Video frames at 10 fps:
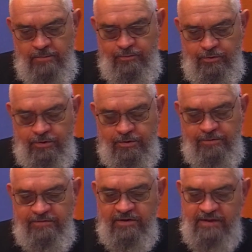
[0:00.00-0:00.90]
pour
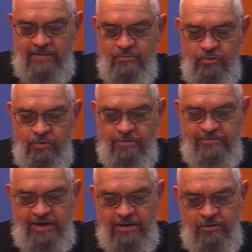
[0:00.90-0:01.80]
que cet amour
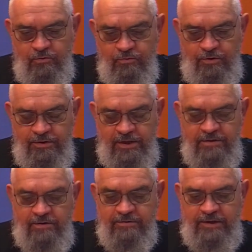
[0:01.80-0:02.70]
vienne nous donner
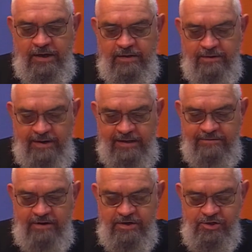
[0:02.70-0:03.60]
d'entrer dans
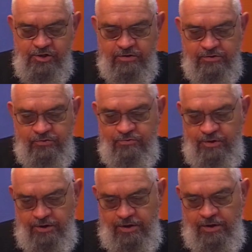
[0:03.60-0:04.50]
l'intelligence du
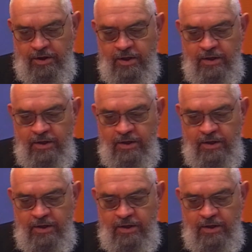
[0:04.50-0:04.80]
cœur